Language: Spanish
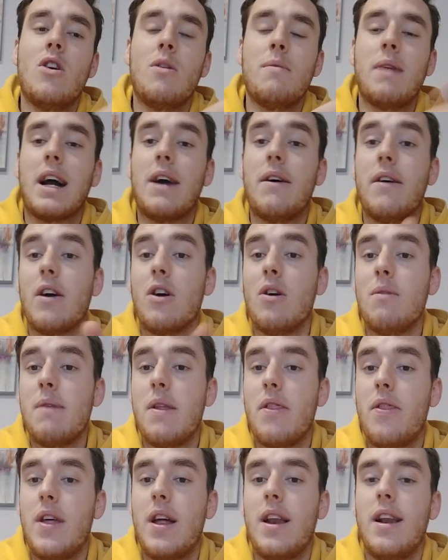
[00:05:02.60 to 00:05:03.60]
no me acaba de
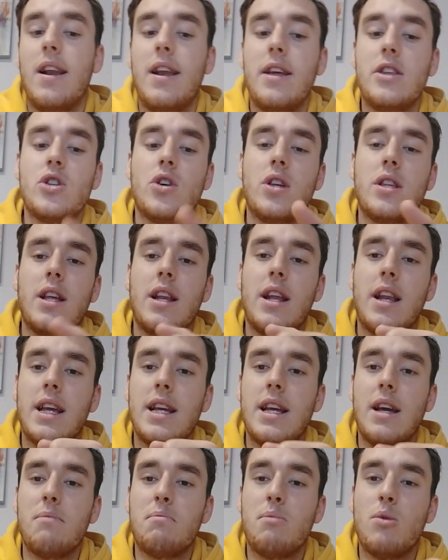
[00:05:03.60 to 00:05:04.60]
convencer el hecho de tener
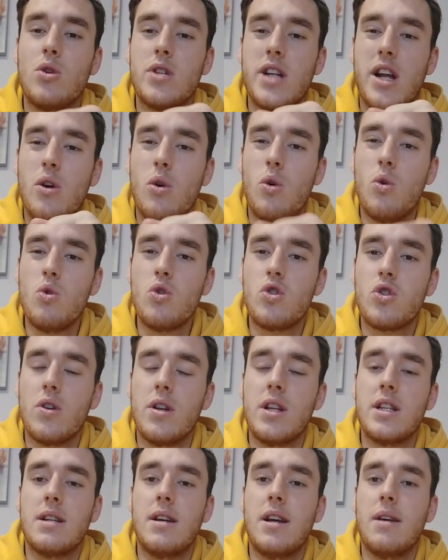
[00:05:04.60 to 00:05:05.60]
que pulsar justo
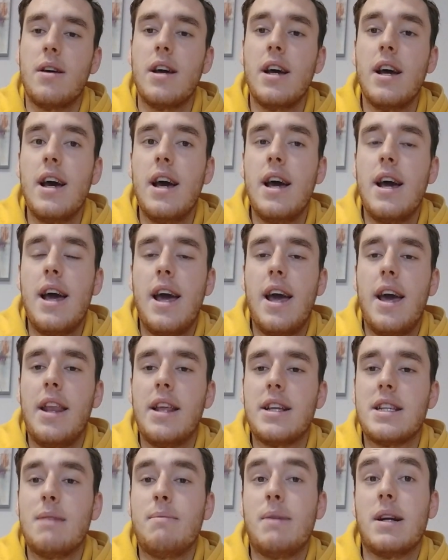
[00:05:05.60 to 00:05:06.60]
en, en
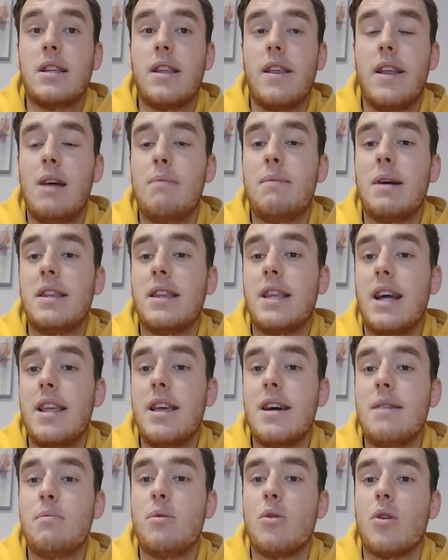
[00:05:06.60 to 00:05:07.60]
esa parte de la
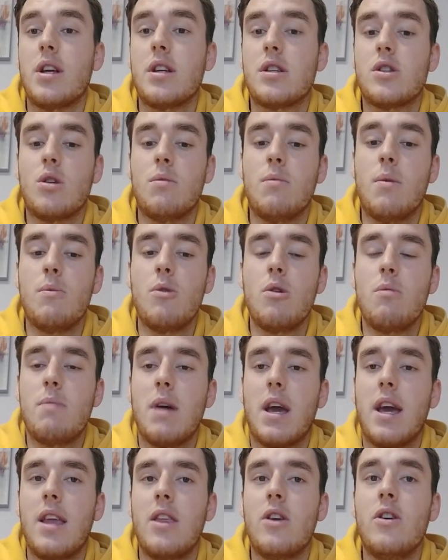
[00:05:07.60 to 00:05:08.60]
pantalla porque es como muy
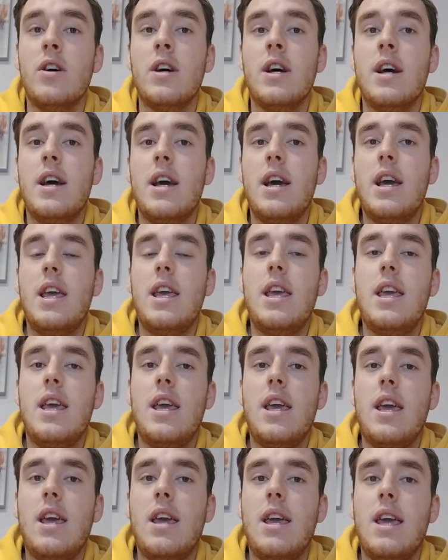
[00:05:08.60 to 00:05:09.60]
pequeño
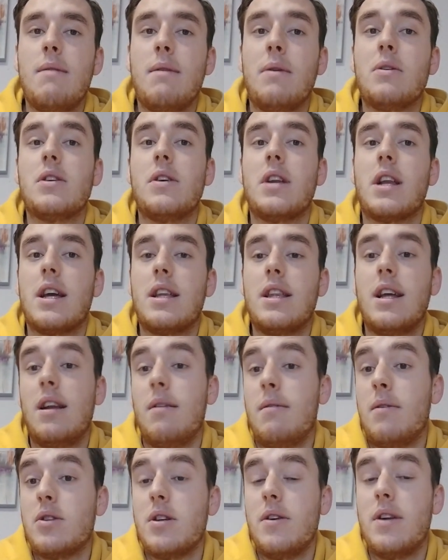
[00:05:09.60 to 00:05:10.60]
y vamos a ver qué
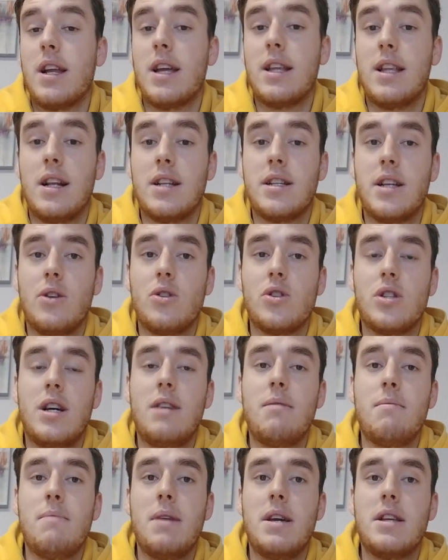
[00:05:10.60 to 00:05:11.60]
tal, vamos a ver qué tal se nos
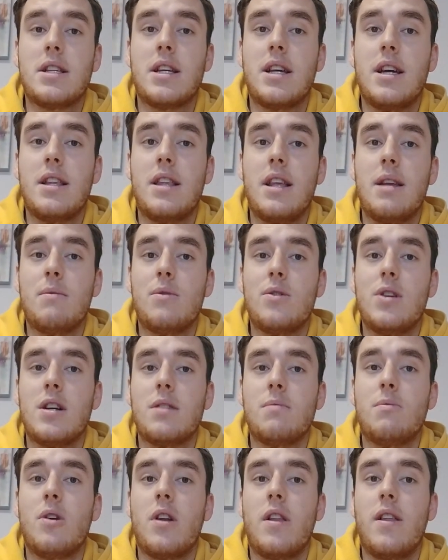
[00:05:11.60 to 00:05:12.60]
da veis que tenemos
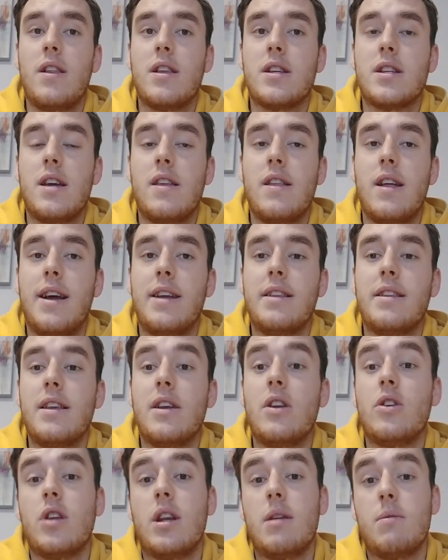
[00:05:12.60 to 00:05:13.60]
las moneditas ahí
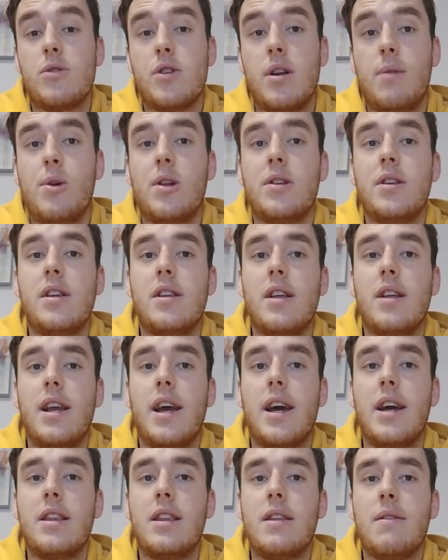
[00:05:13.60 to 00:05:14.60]
delante no tenemos el volante
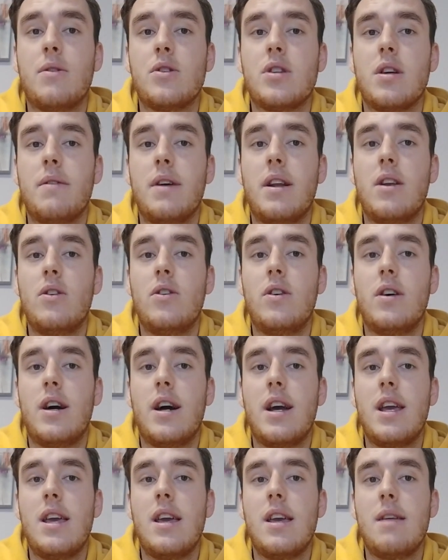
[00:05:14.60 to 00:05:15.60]
inteligente, vamos a verlo
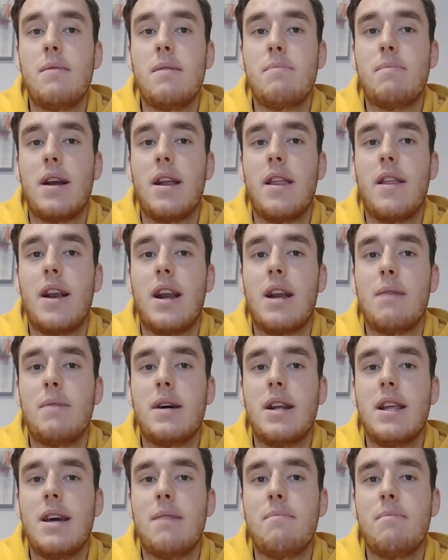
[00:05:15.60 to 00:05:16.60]
ahí para
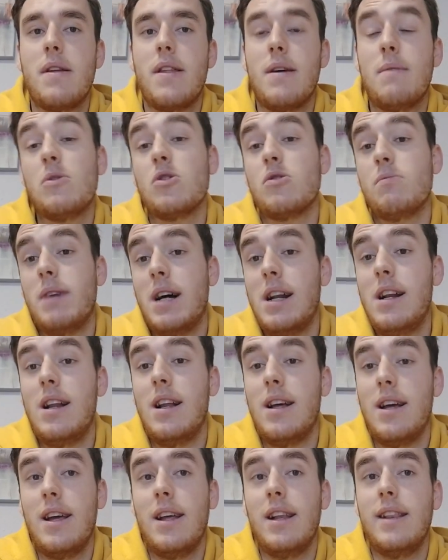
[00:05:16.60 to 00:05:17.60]
derrapar ya empezamos mal
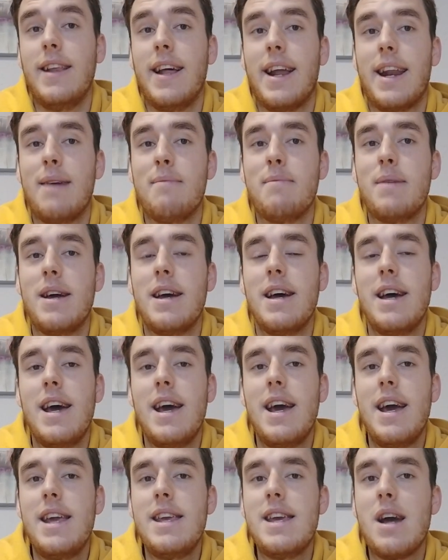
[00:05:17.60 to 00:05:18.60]
el derrape
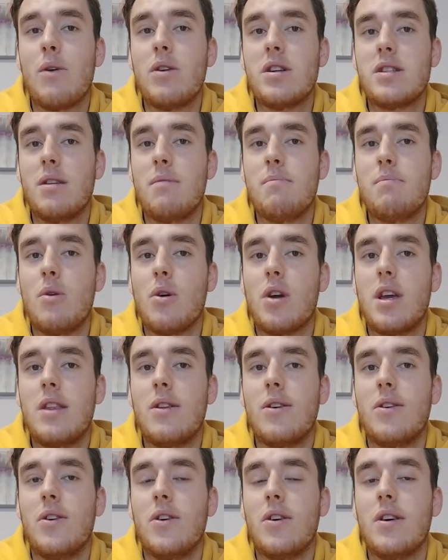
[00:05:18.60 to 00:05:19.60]
ya cuesta un
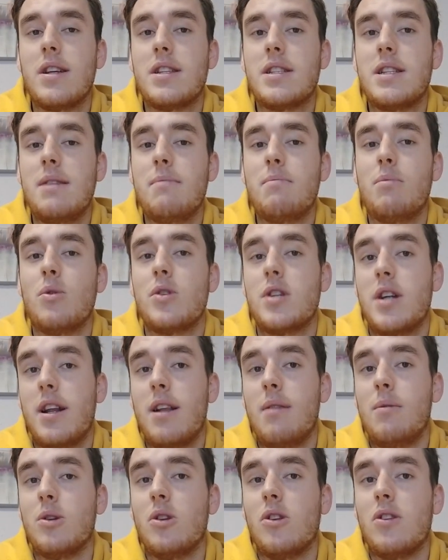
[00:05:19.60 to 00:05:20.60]
poquito sin pulsar
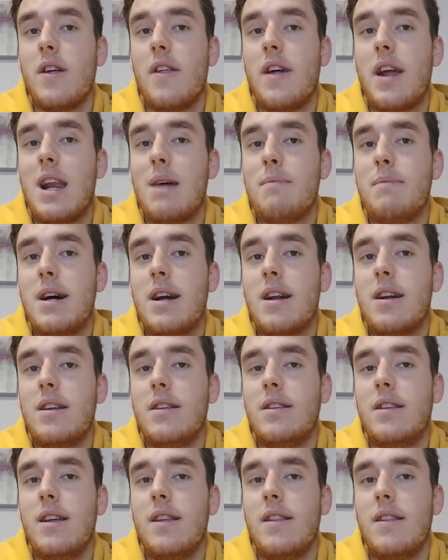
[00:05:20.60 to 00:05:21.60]
el botón de derrapar
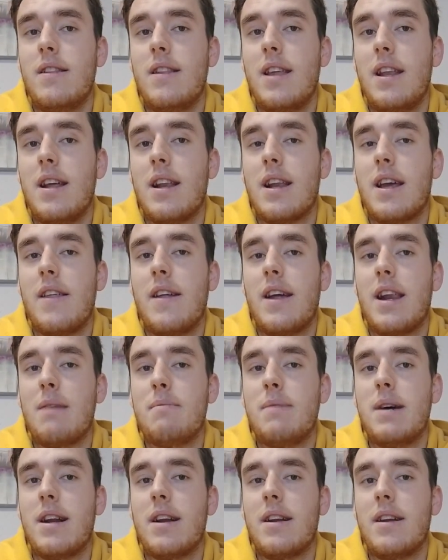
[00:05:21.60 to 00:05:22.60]
de tener que
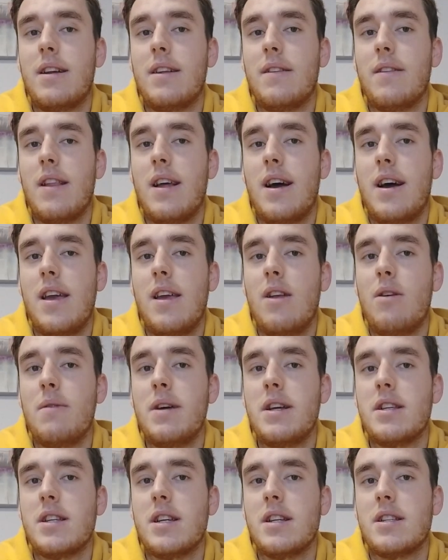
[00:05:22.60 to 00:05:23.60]
derrapar ahí lo
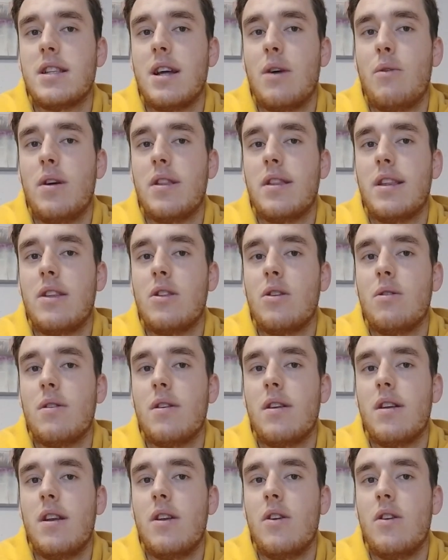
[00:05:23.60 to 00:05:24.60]
veis que está aguantando,
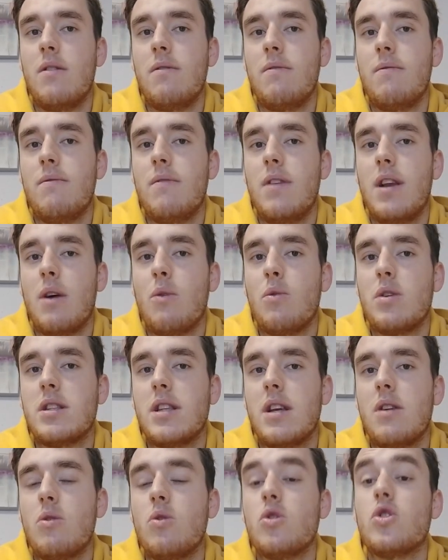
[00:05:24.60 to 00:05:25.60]
mm, le
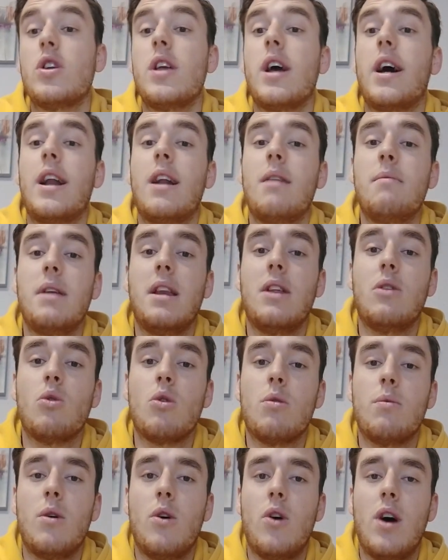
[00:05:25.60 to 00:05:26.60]
cuesta incluso llegar al mini
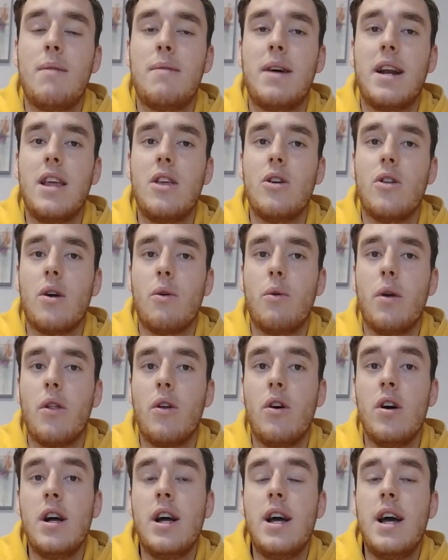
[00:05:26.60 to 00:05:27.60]
turbo amarillo, ¿de
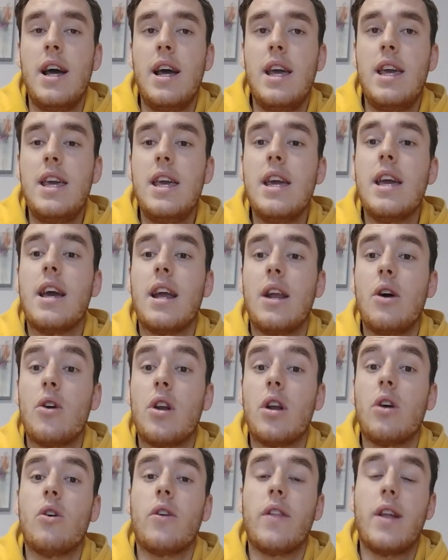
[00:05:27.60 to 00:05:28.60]
acuerdo? Y creo
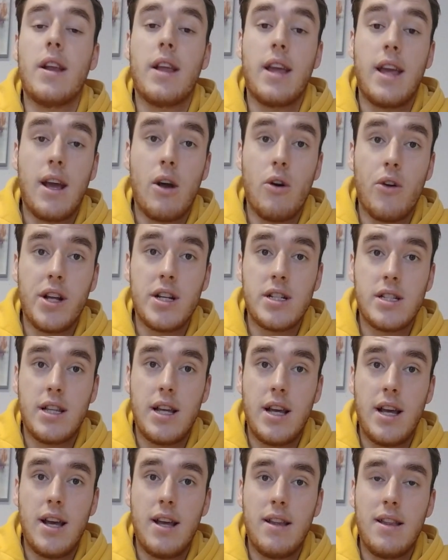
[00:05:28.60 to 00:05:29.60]
recordar que con
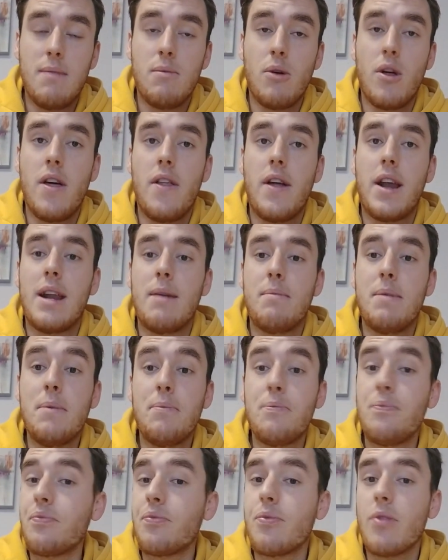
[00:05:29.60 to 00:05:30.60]
este tipo de derrape